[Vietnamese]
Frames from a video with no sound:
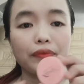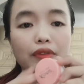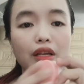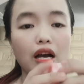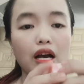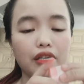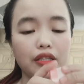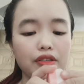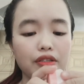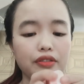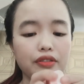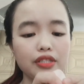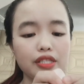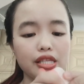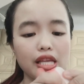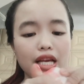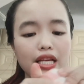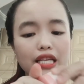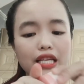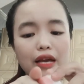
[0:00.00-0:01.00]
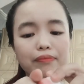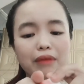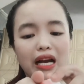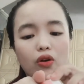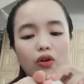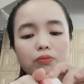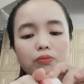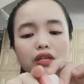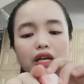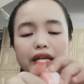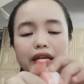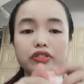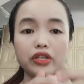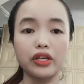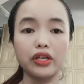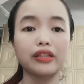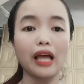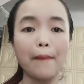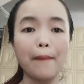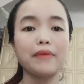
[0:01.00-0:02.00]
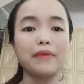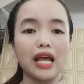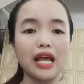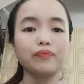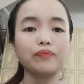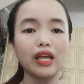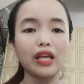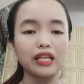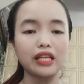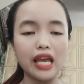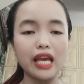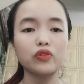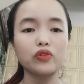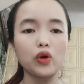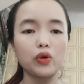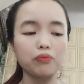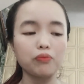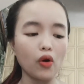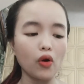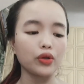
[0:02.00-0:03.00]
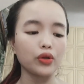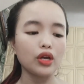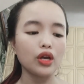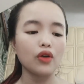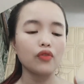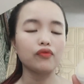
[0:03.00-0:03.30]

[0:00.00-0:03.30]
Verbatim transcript: uh, dưỡng sáng da mặt cũng như là trị thâm nám tàn nhang đồi môi